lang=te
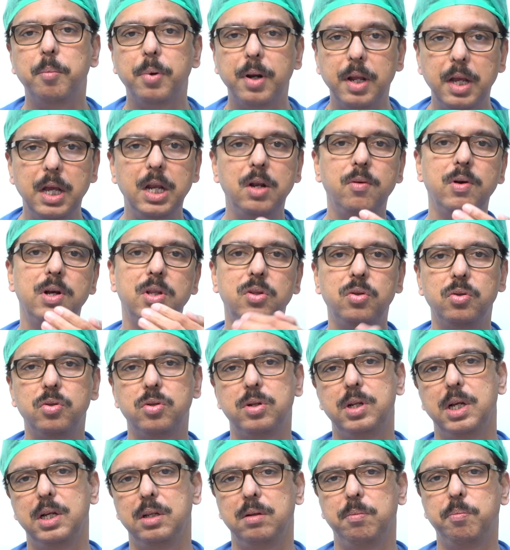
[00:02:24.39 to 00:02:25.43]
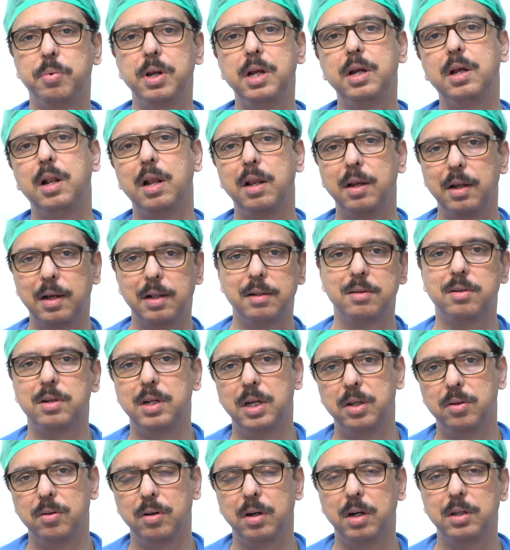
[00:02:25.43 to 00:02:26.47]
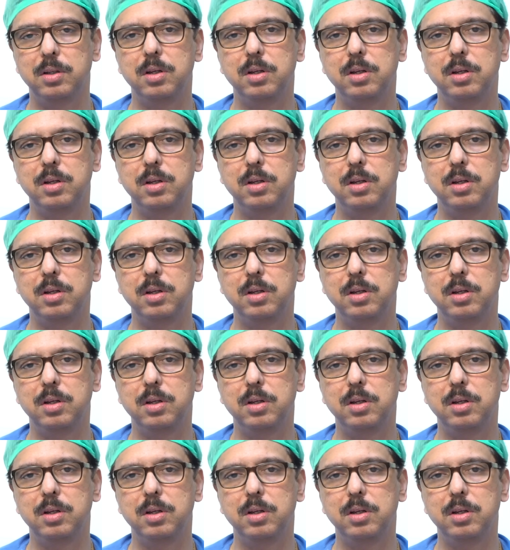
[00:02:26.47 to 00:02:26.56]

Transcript: ప్రీ ఇన్వేసివ్ స్టేజ్ ప్రీ క్లినికల్ స్టేజ్